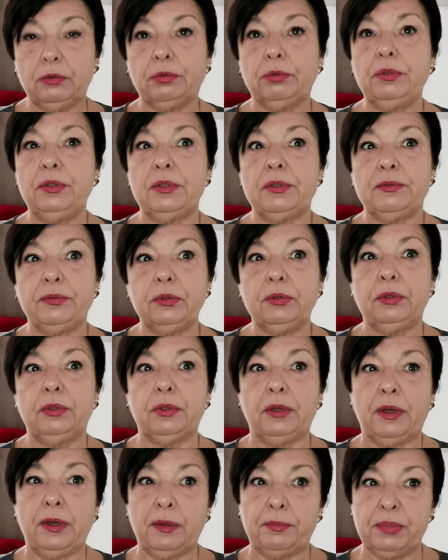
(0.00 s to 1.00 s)
То есть
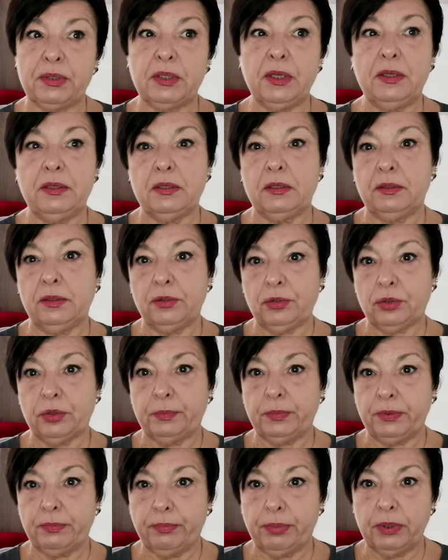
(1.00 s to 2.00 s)
вот э, обязательно,
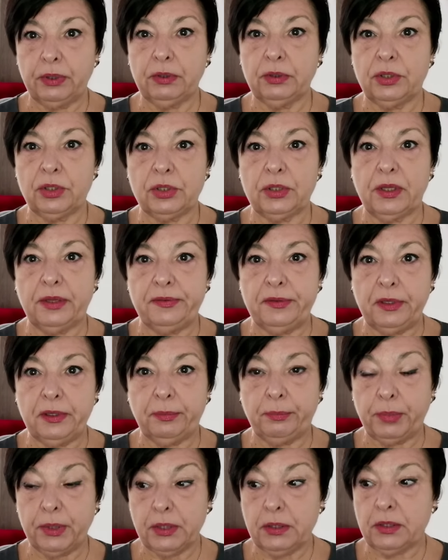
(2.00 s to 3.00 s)
чтобы был
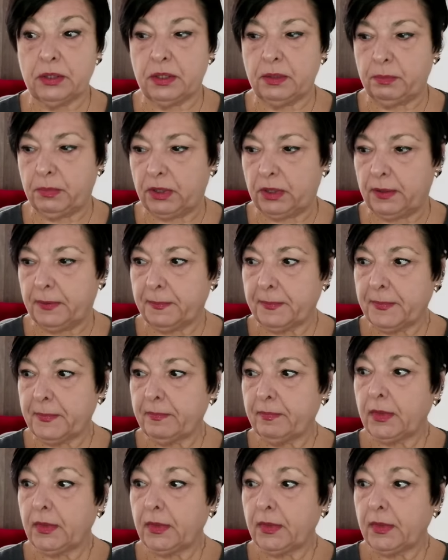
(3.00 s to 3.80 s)
человек без семьи.